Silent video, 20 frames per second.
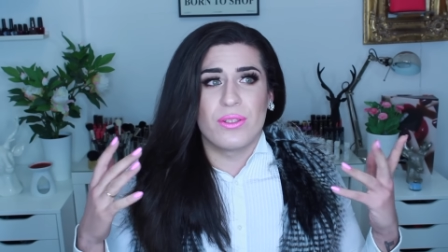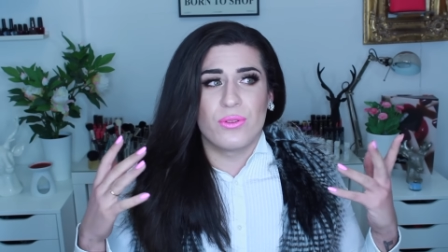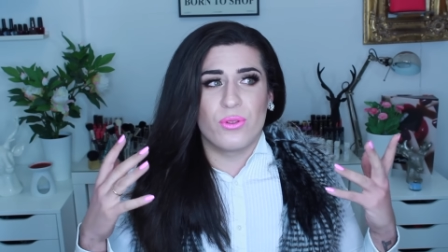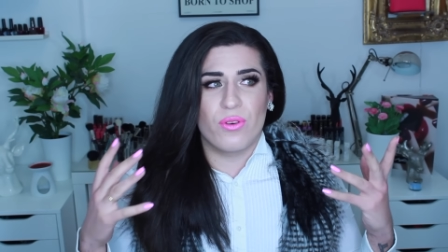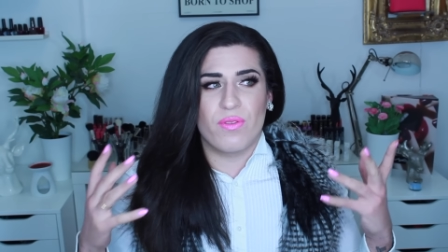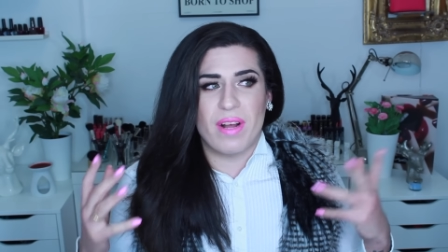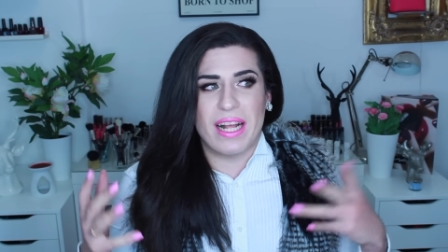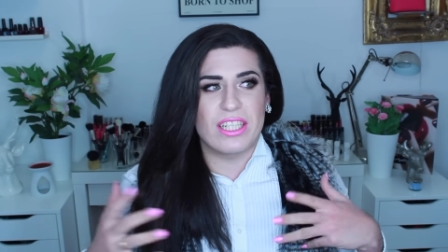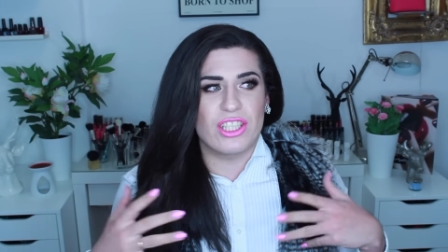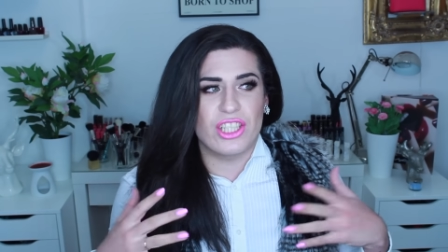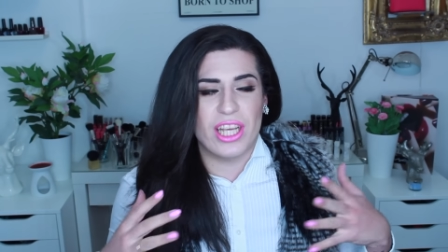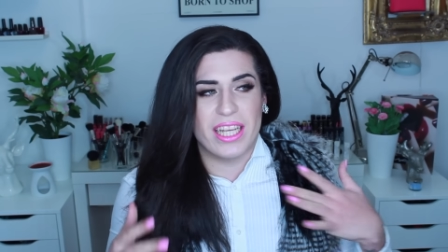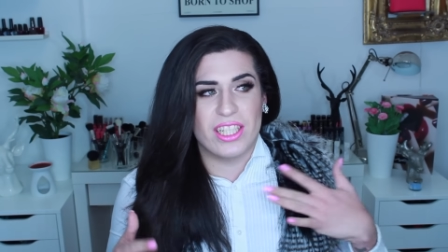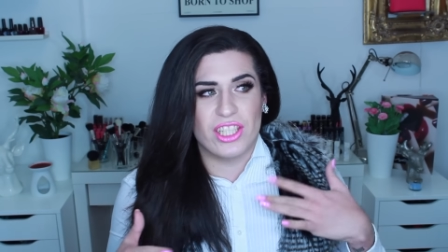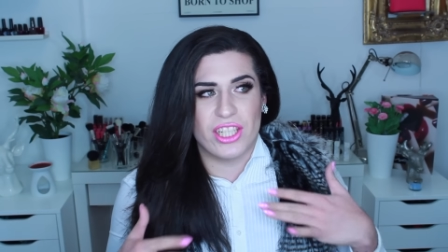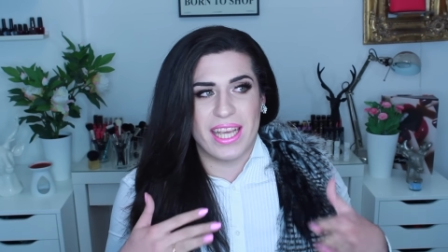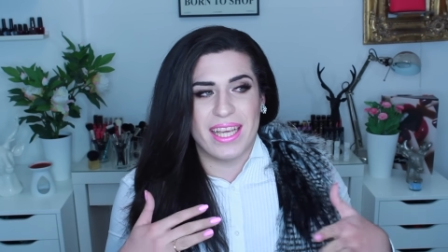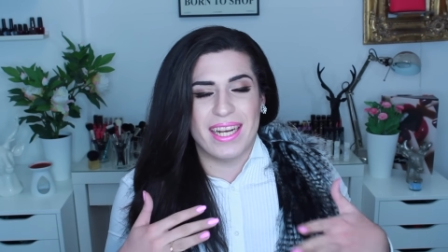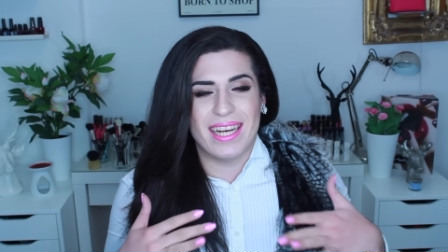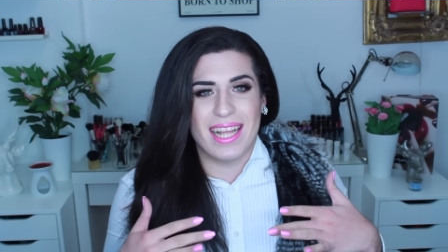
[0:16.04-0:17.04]
nur weil
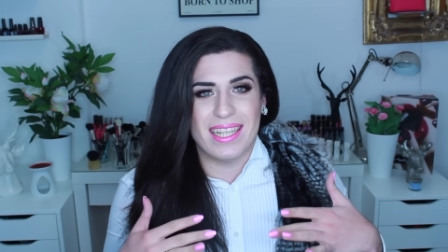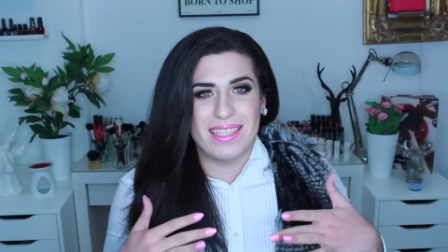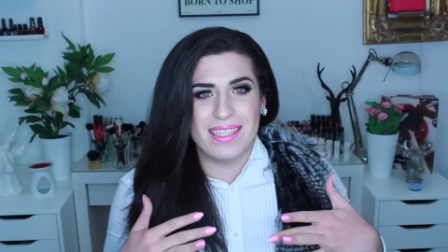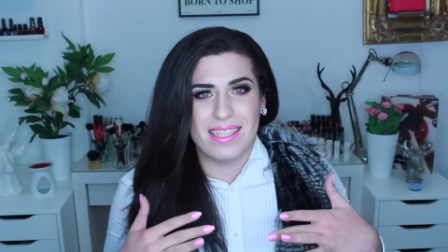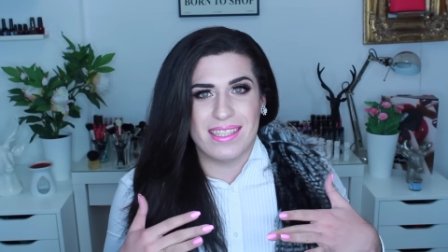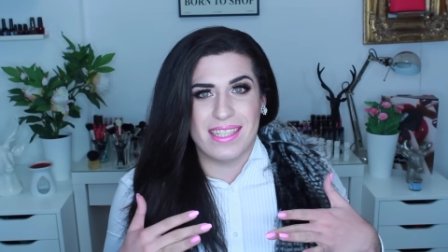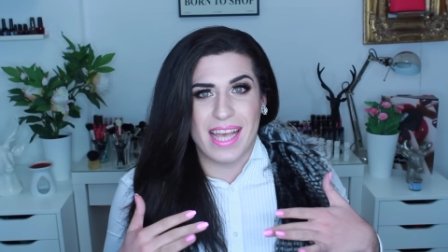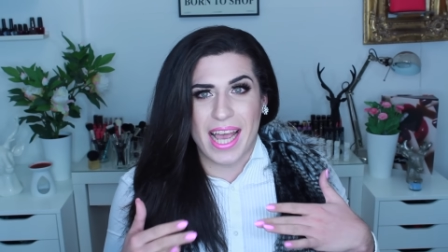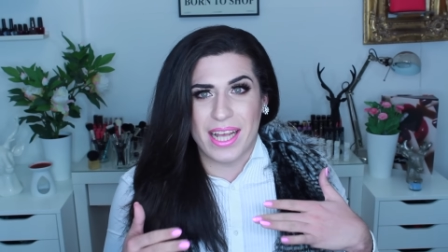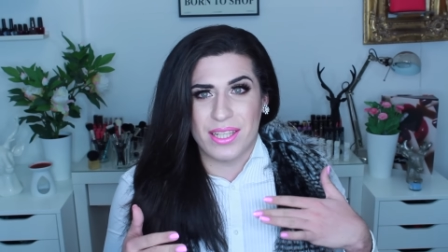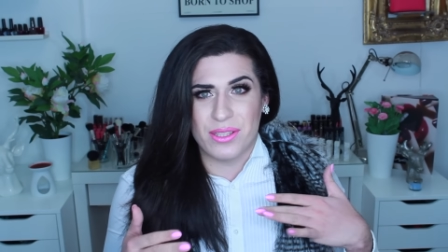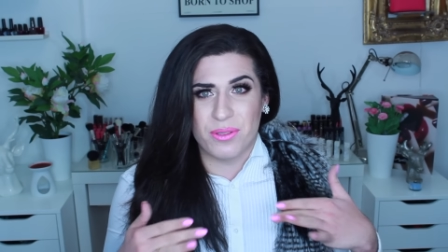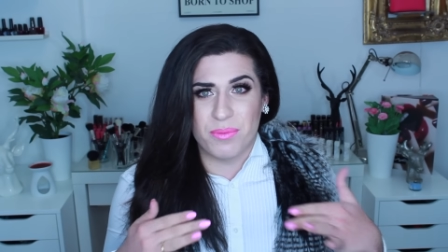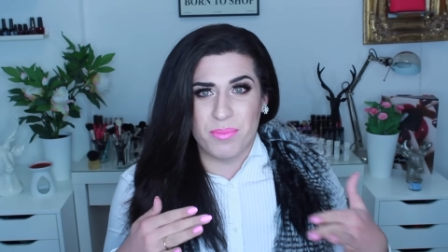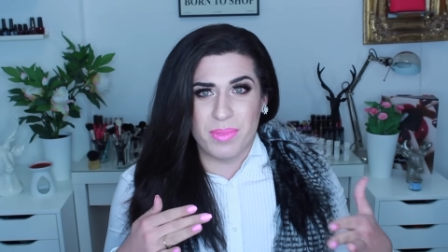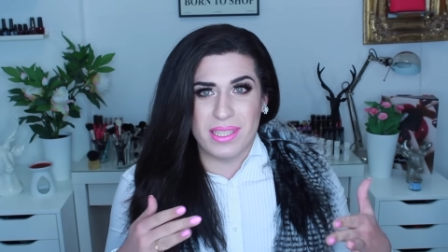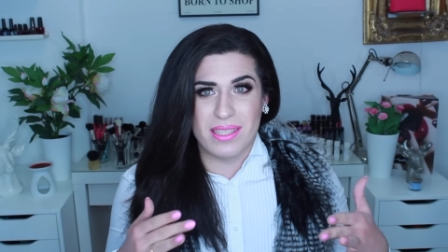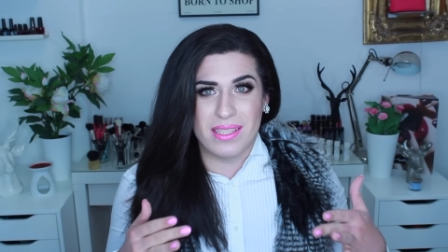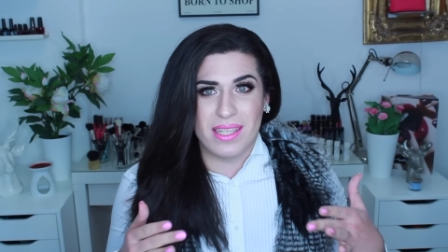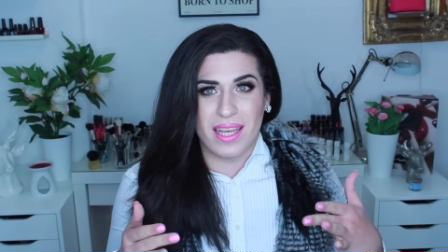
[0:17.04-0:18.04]
JJ in letzter Zeit so
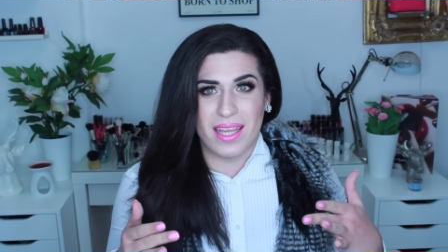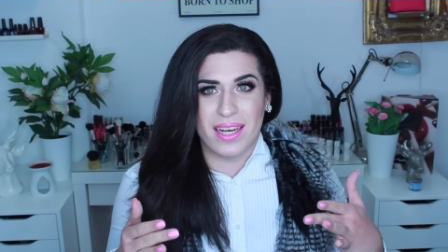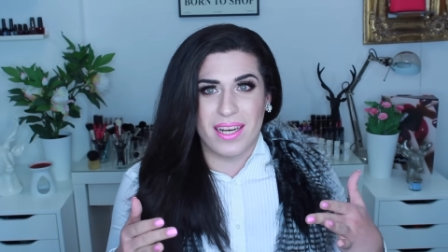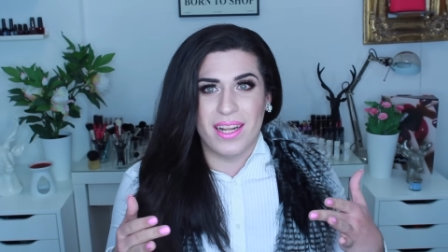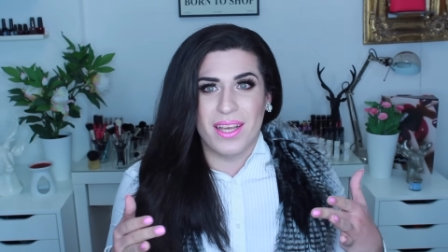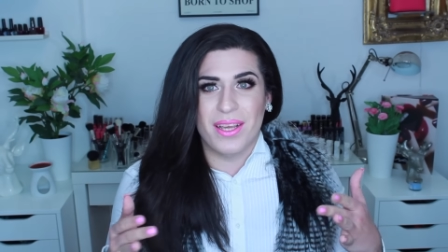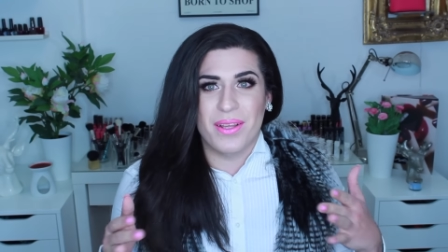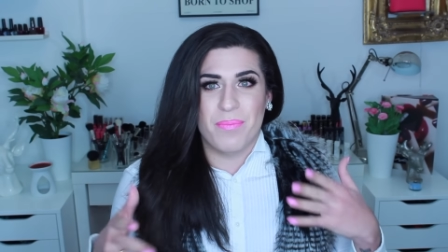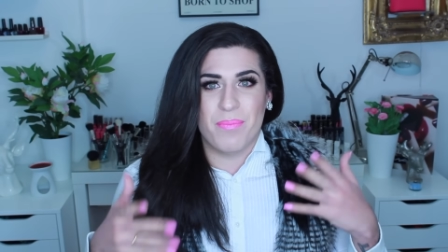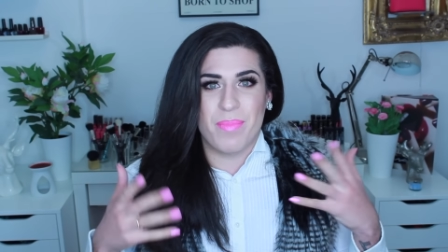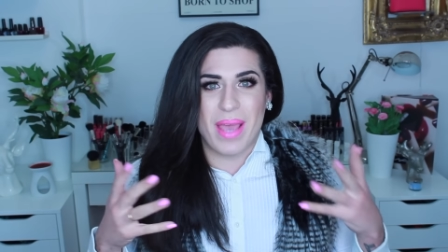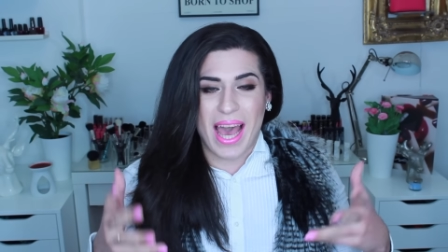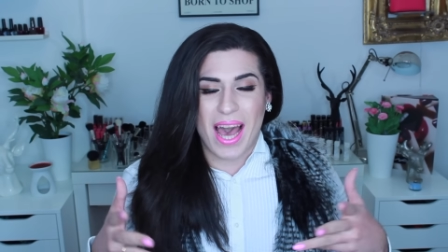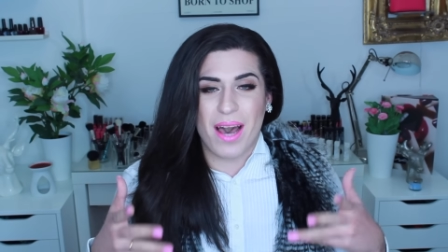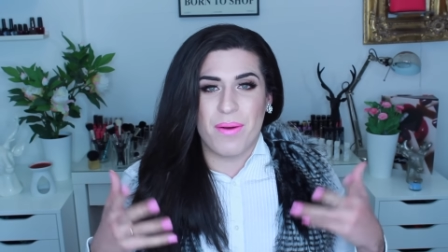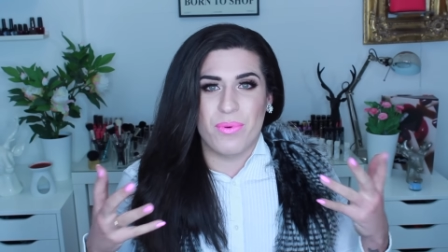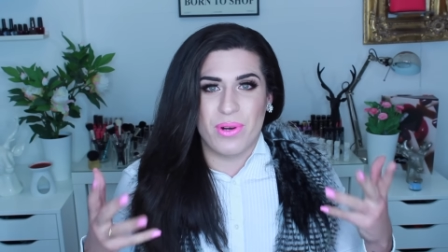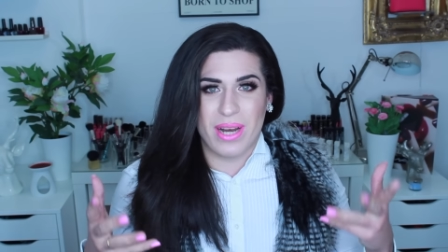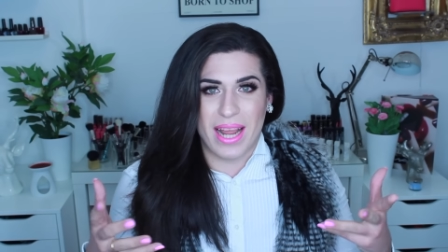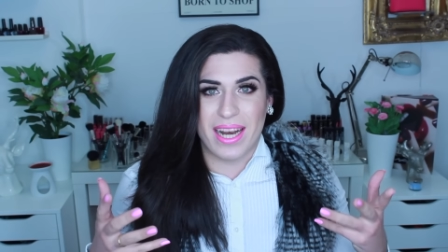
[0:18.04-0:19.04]
ein bisschen mehr
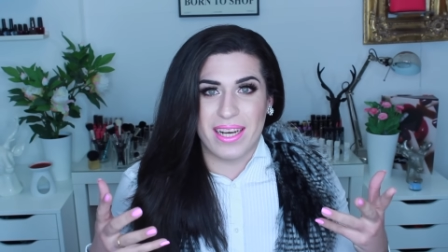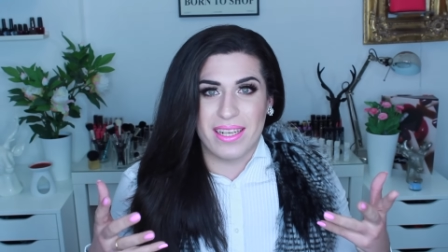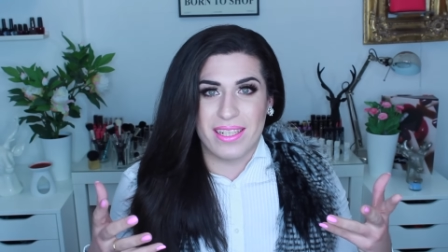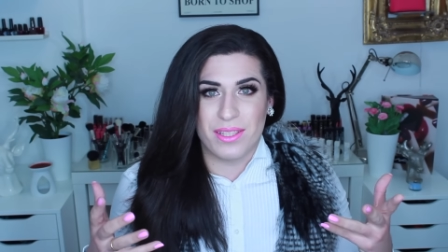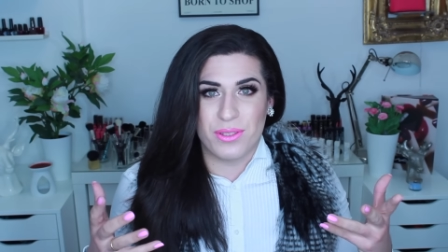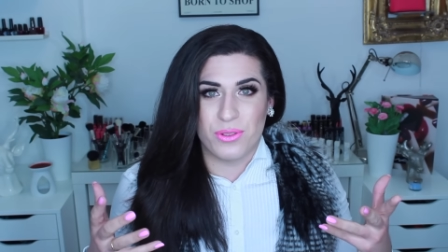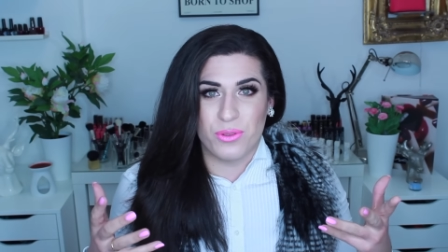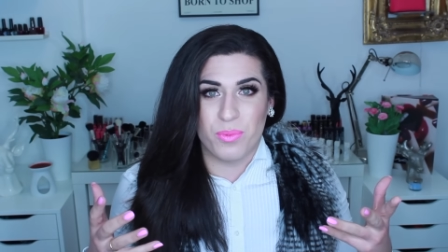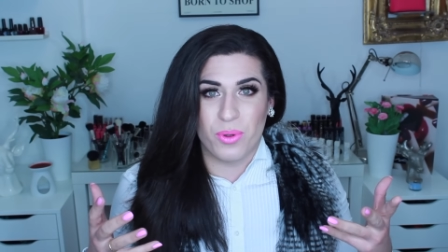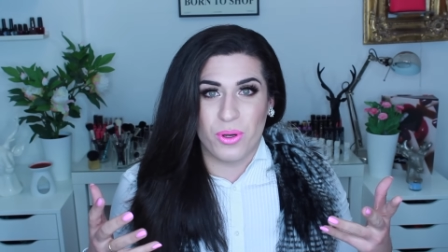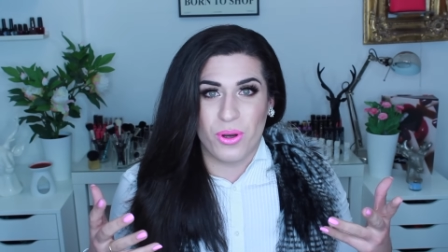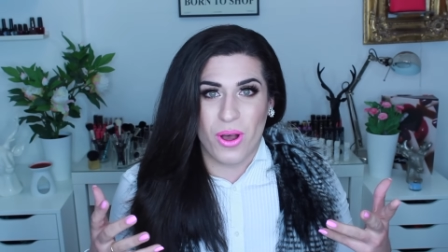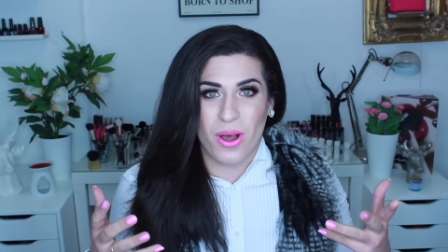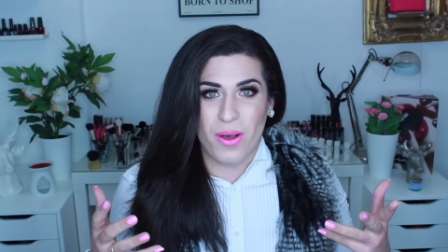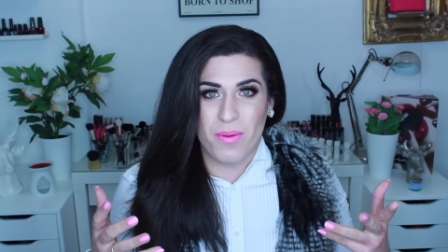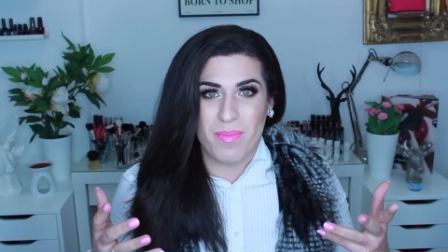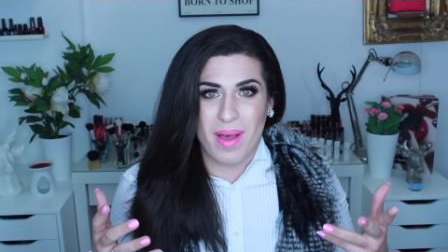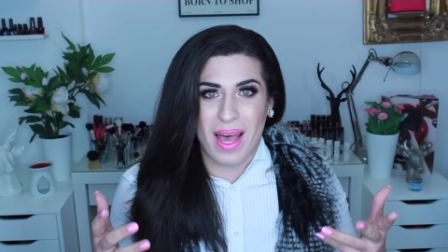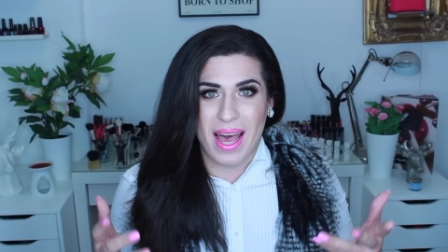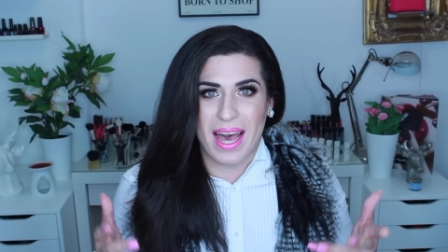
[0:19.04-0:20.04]
Abonnenten dazu
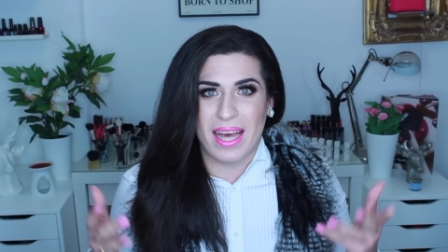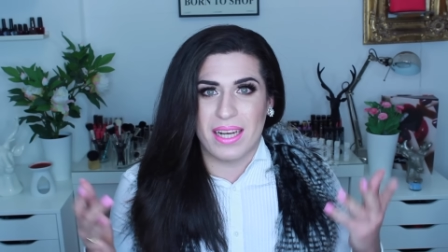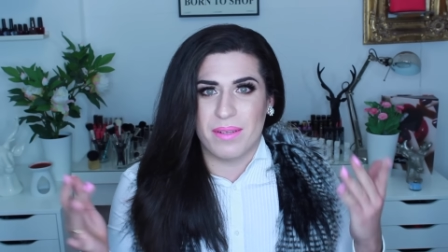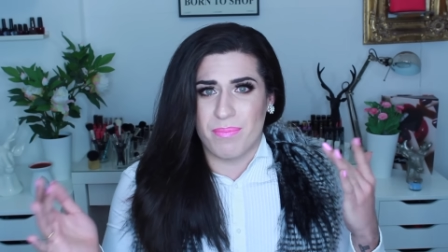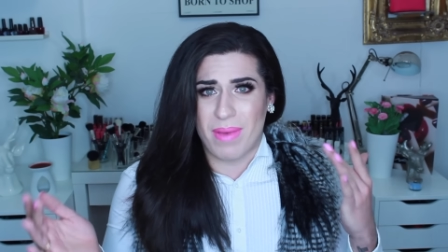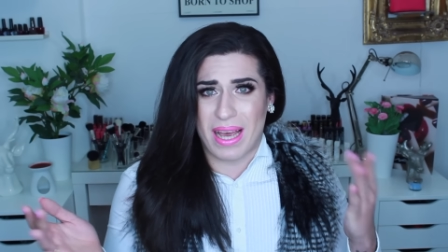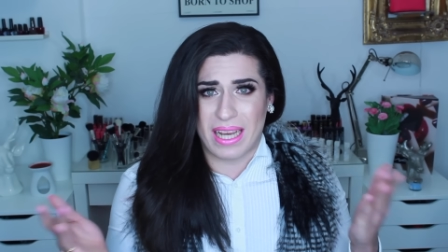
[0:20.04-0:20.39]
bekommen hat,